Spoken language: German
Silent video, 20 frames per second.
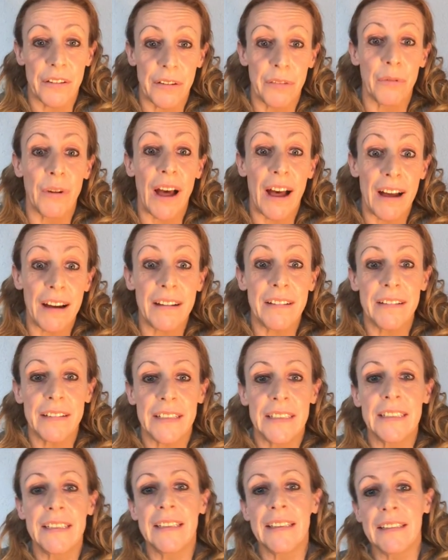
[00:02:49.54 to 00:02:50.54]
sogar
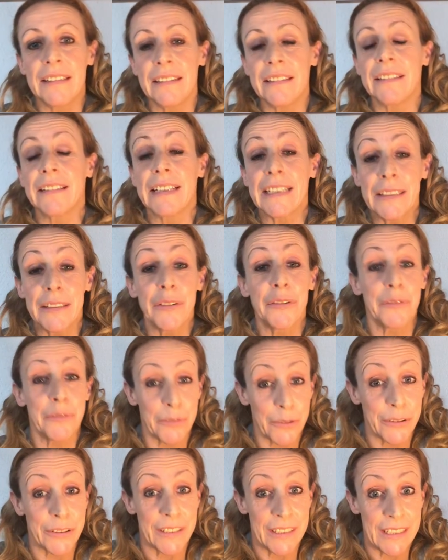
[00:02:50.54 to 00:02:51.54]
in die dritte und
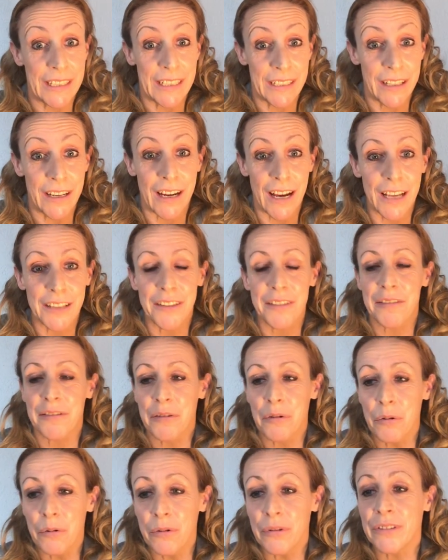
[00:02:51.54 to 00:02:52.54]
vierte
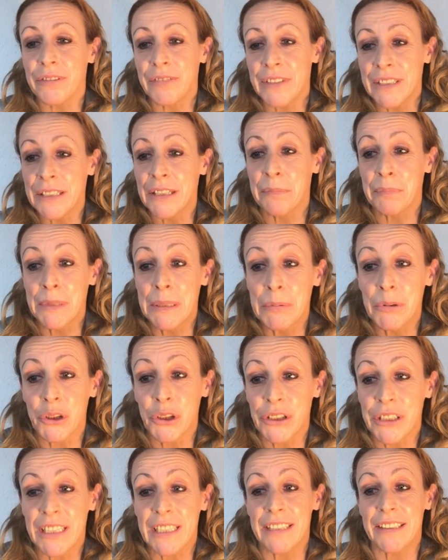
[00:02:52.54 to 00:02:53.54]
Generation, wie in der Bibel
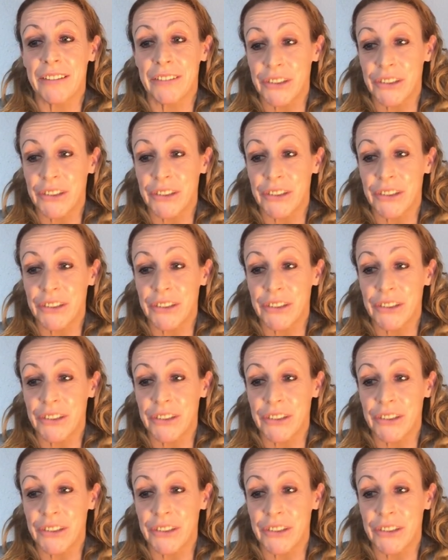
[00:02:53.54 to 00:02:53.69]
steht.